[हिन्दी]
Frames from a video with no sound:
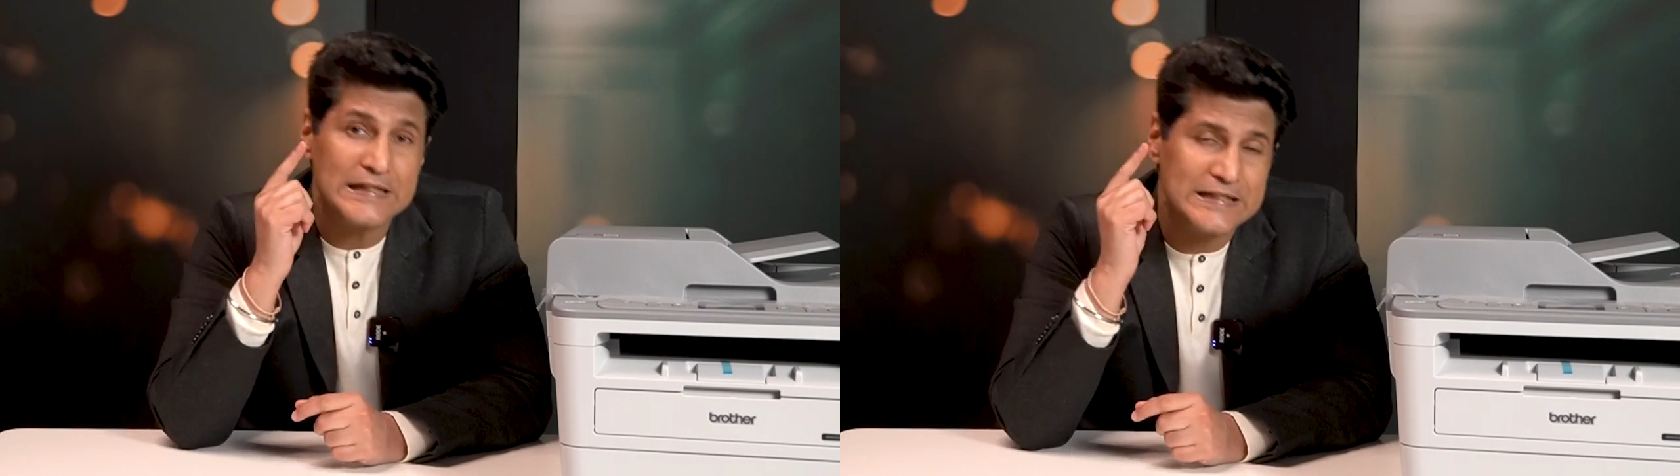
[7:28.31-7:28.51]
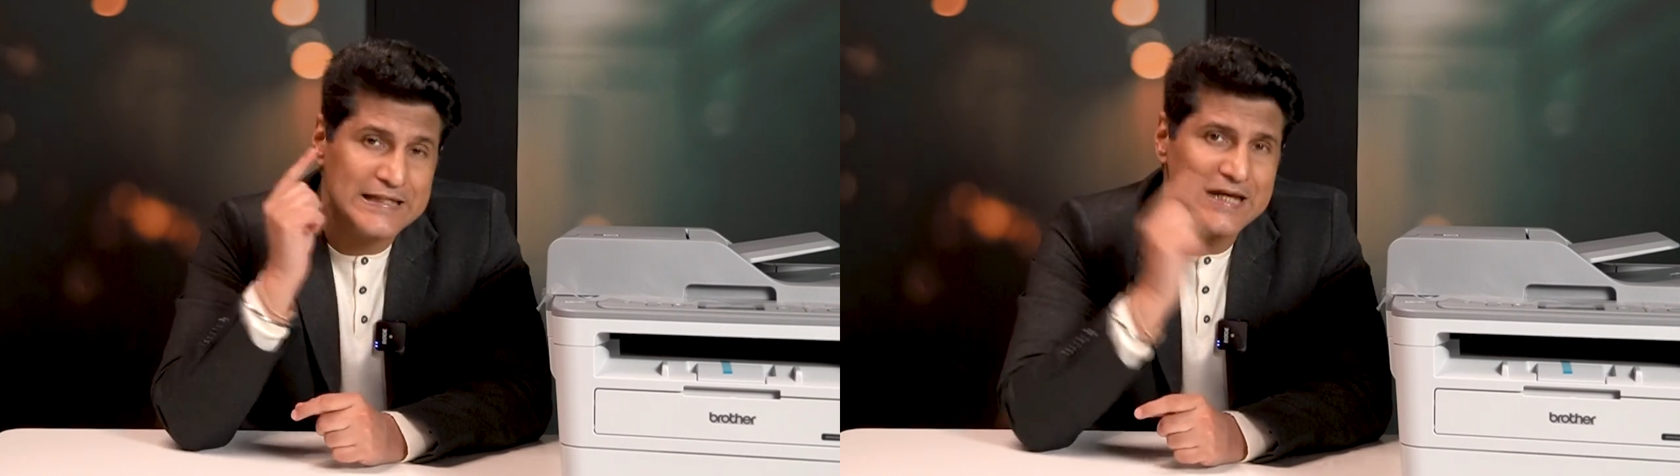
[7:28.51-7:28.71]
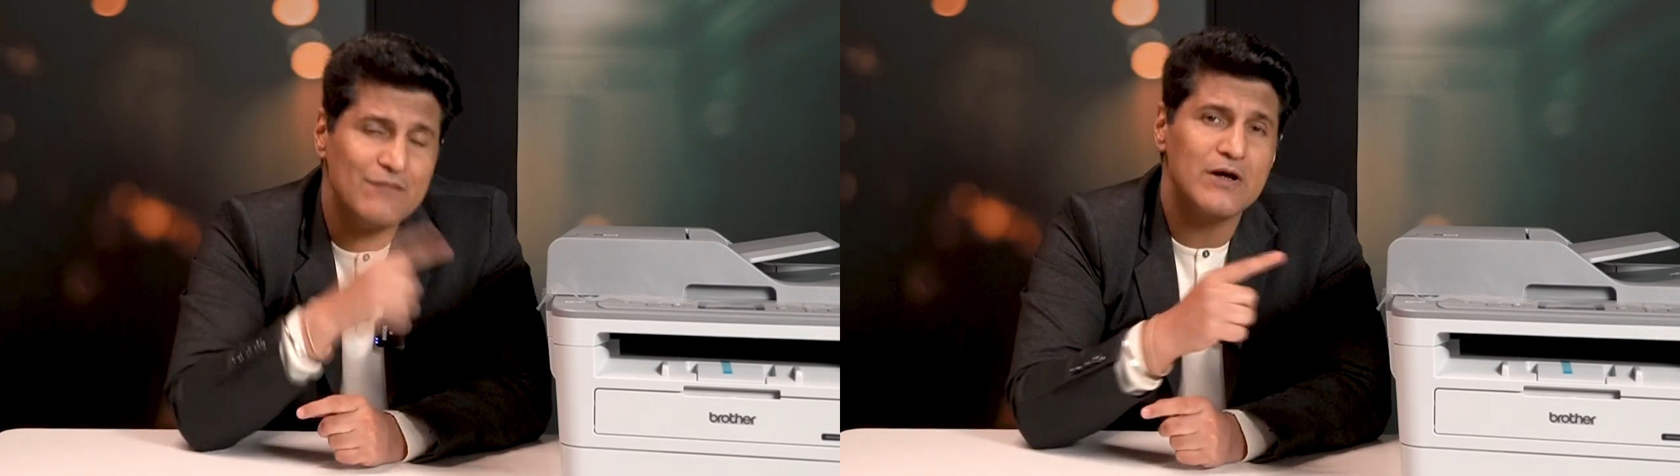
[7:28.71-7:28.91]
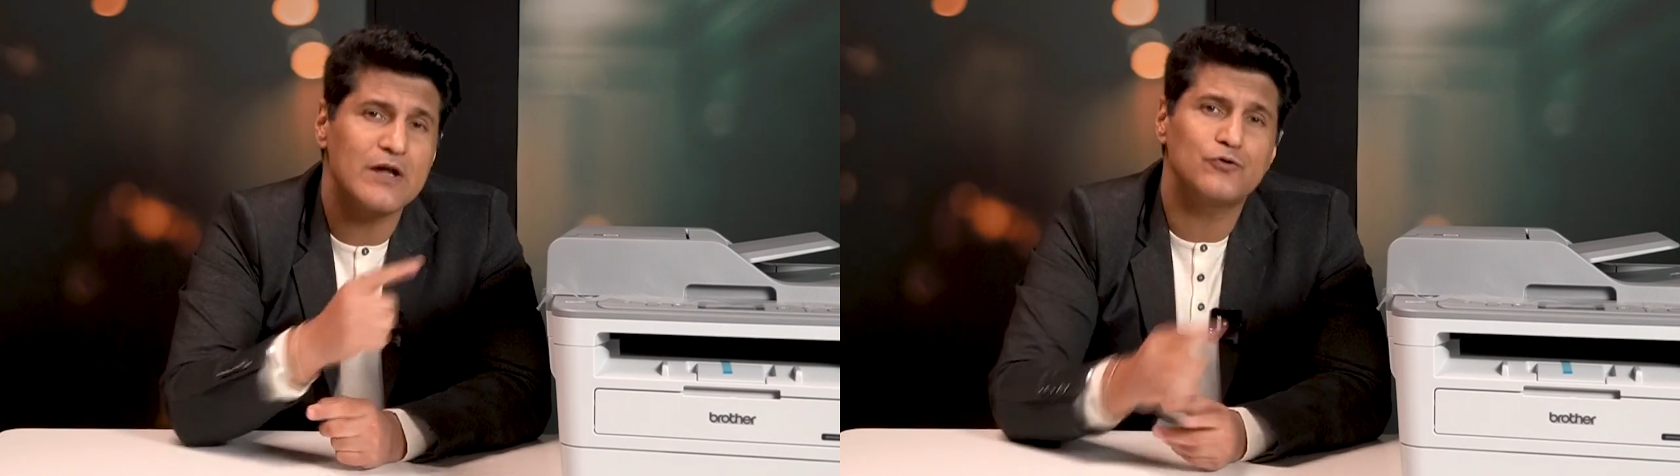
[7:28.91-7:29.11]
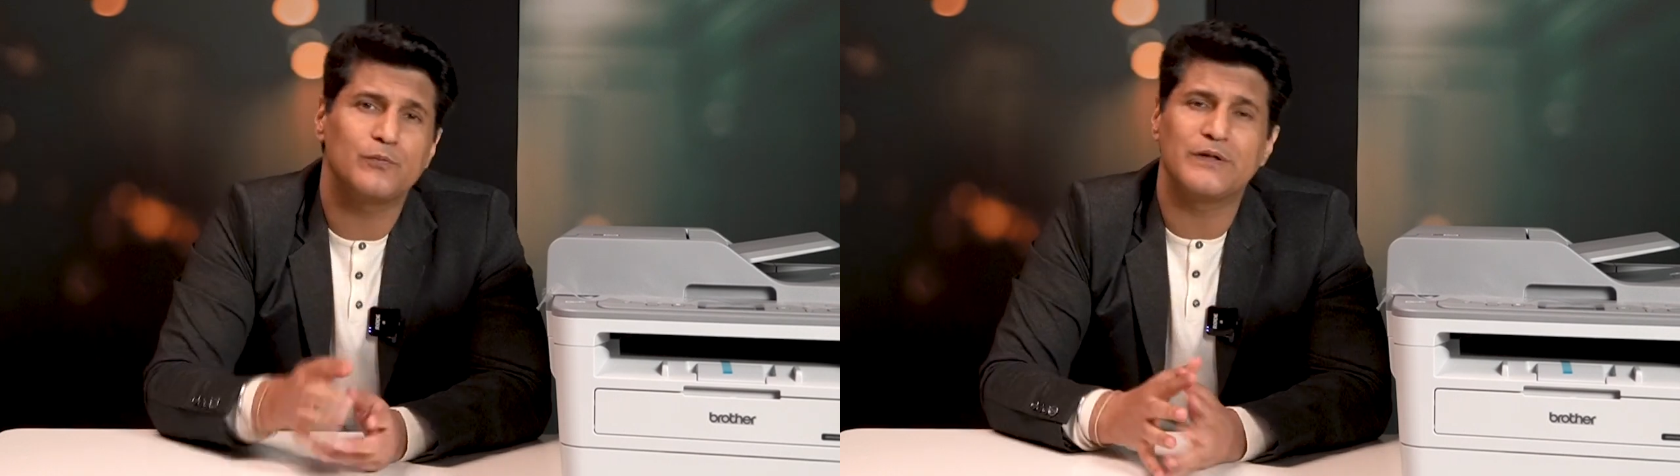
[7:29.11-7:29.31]
ये
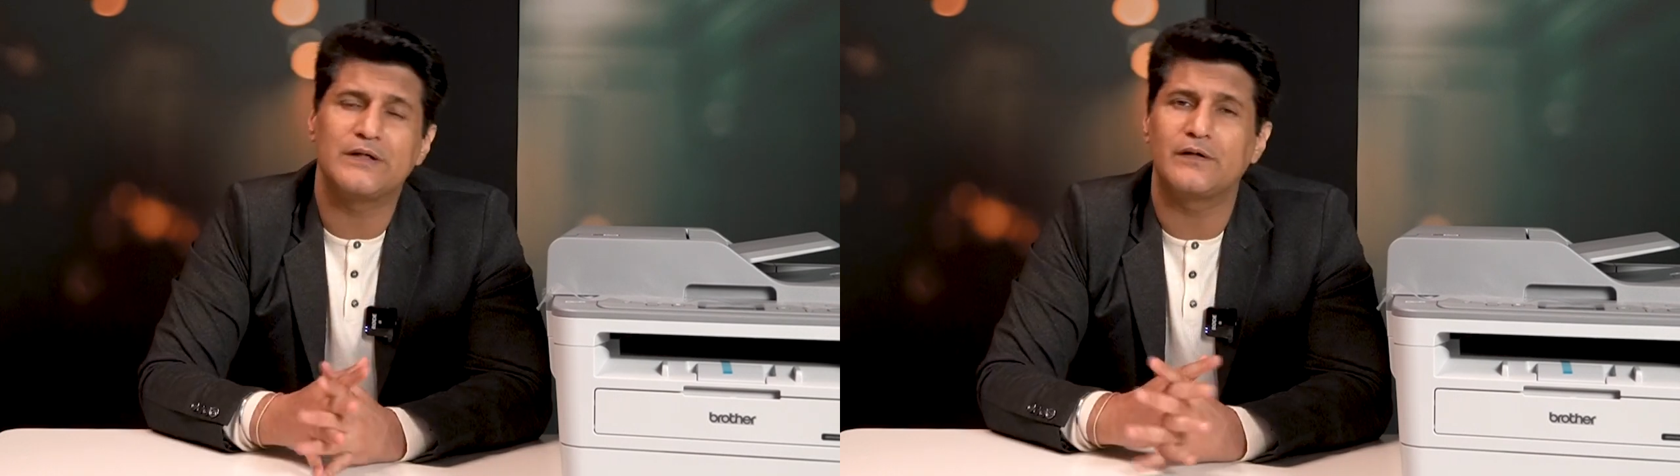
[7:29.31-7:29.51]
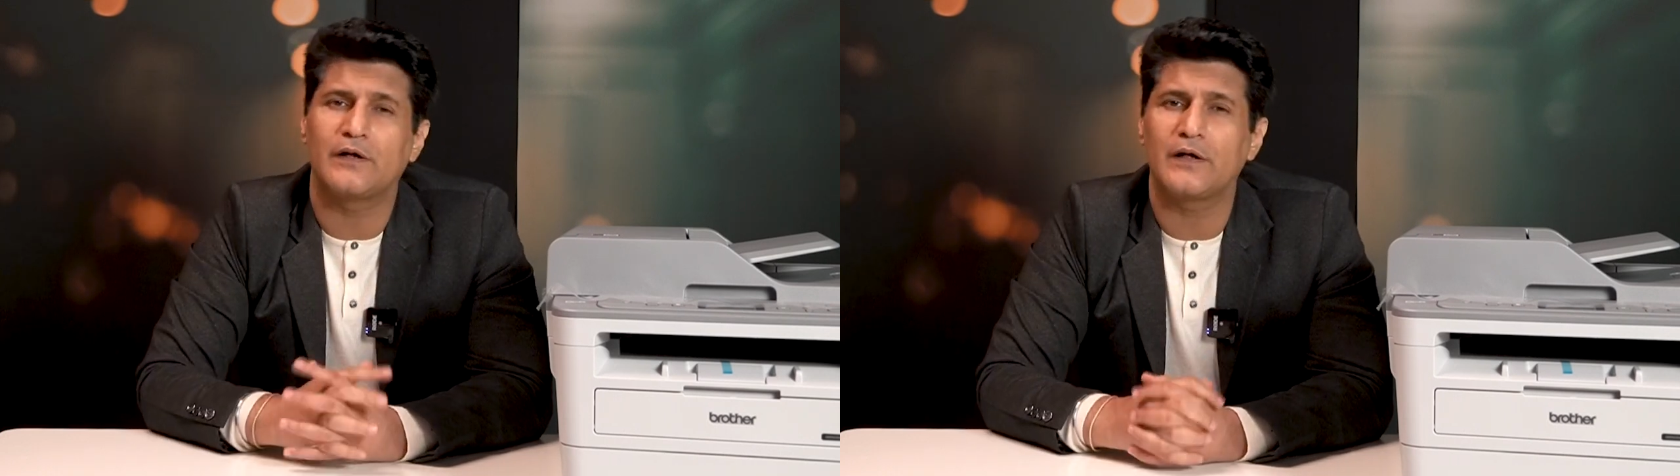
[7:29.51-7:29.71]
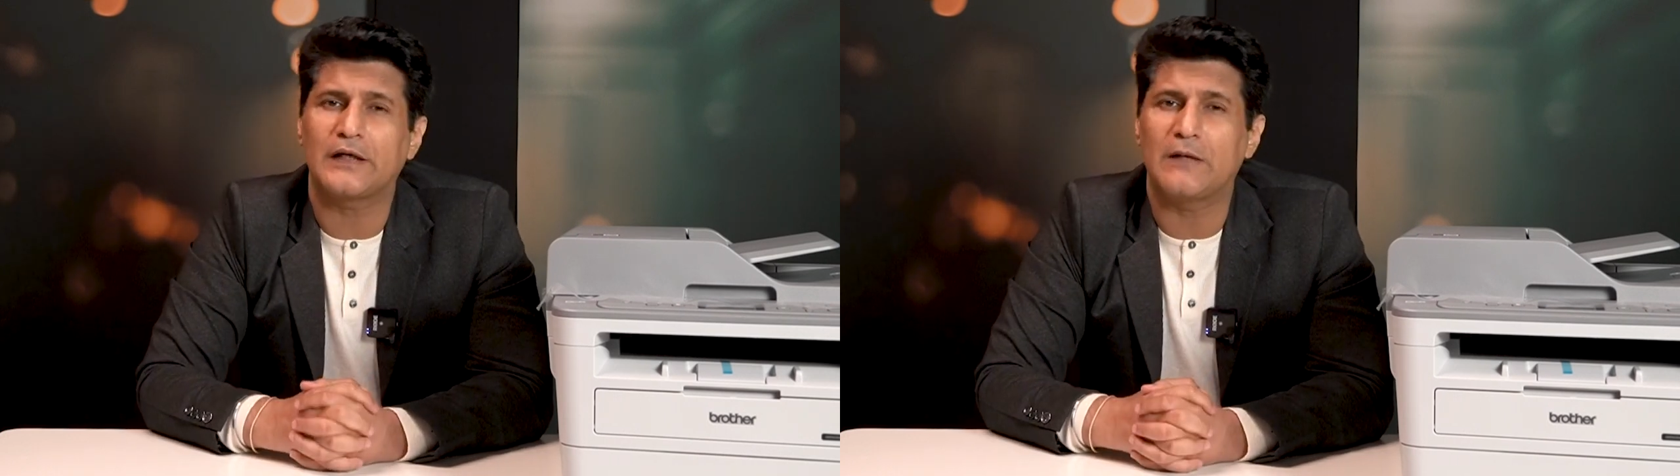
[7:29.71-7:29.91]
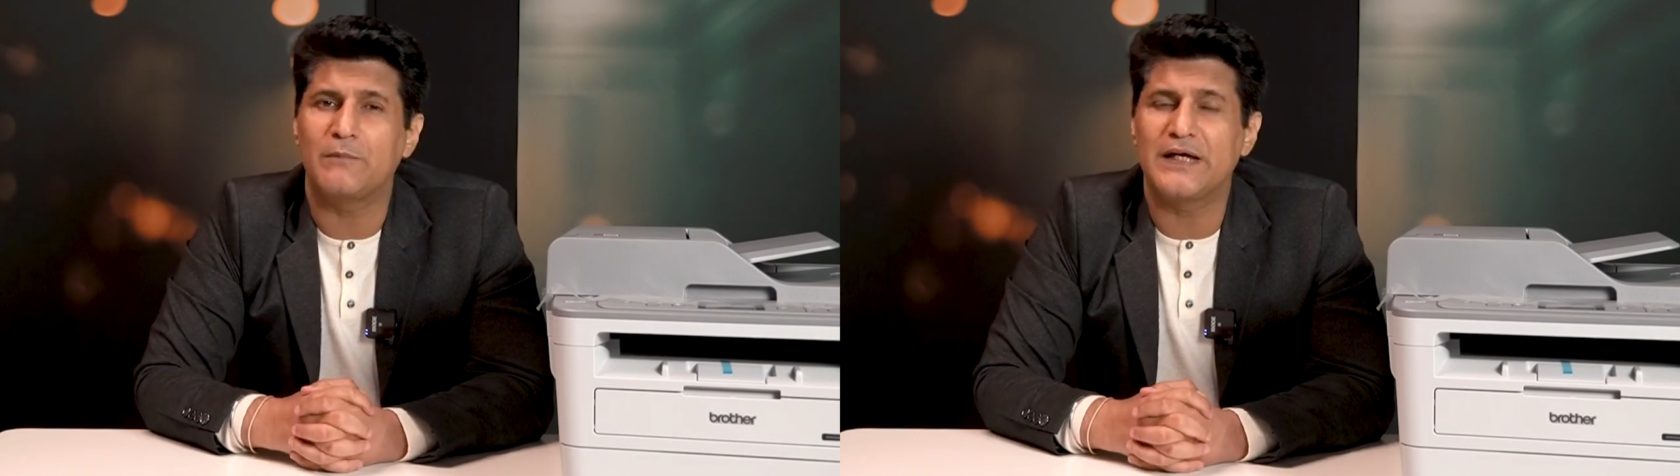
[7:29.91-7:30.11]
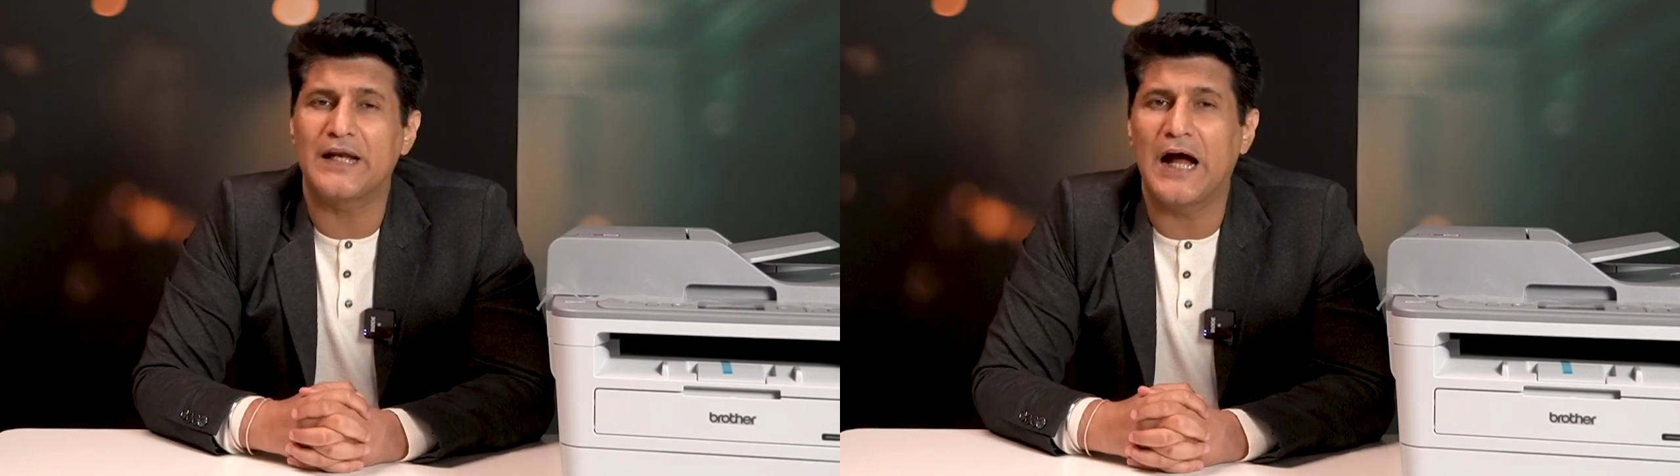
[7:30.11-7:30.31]
वाला जो प्रिंटर है कैन
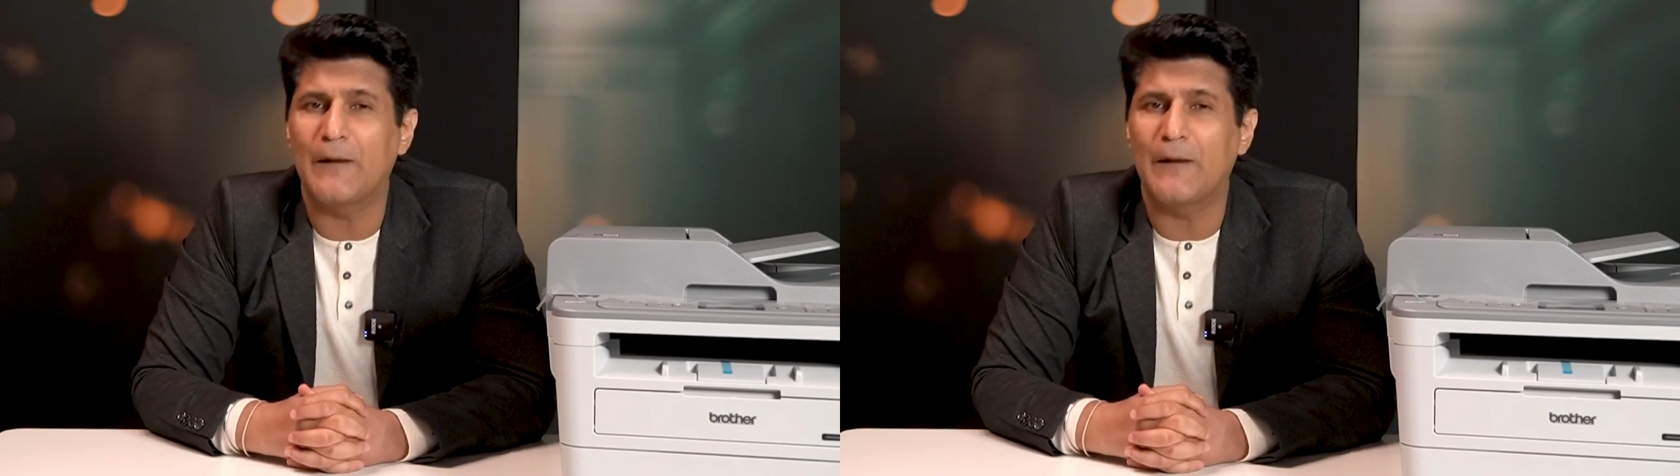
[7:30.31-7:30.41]
बी एन